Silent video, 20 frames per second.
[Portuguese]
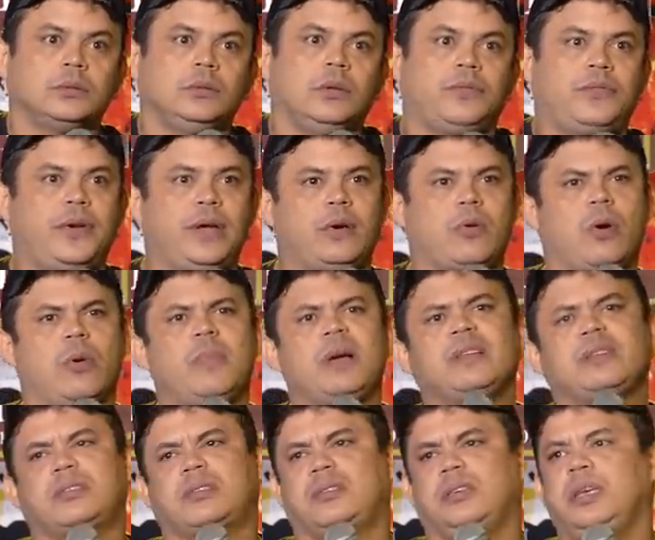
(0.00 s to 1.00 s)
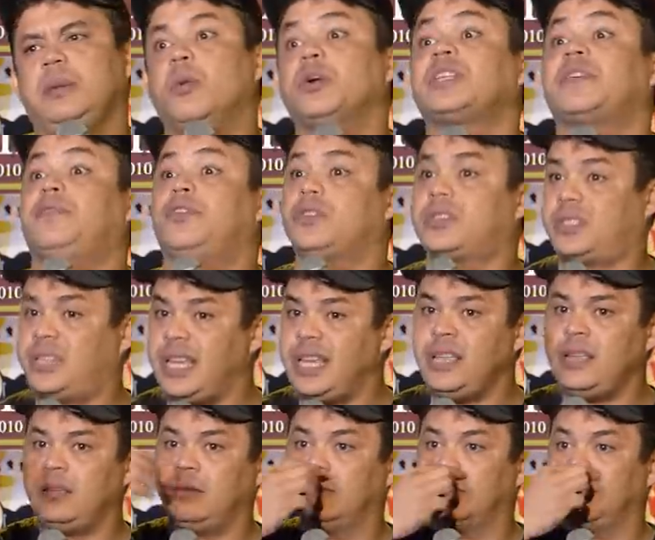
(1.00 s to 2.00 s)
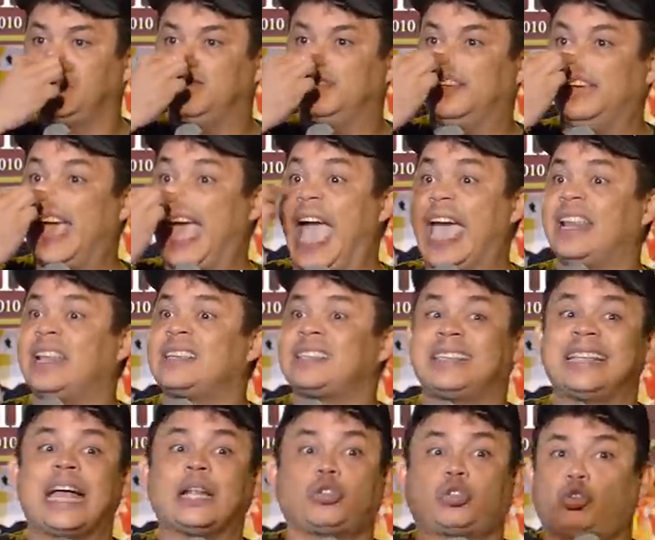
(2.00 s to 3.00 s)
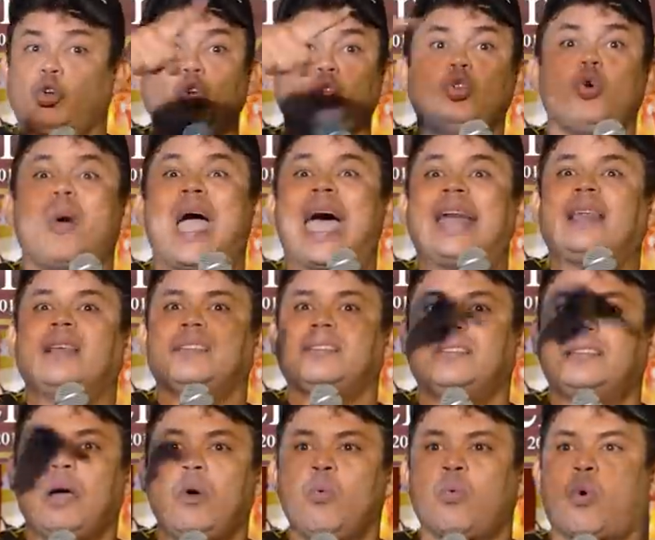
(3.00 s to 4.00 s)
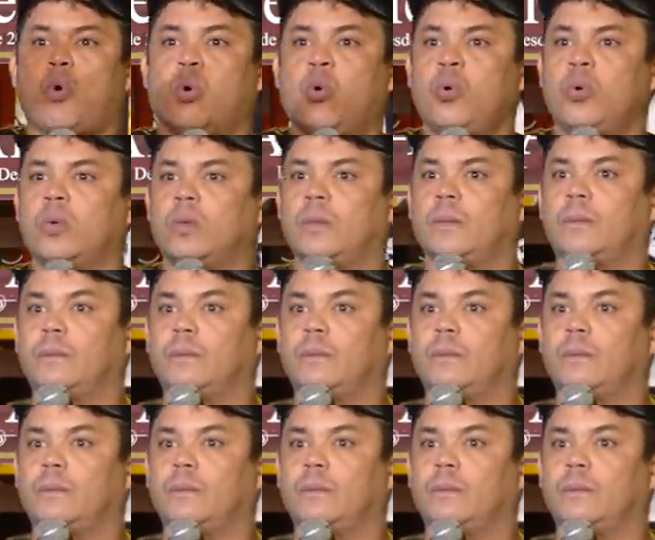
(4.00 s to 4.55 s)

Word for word: Eu falei, como assim, moça? Ela falou, sim! Elas lá, tudo elas dão cu.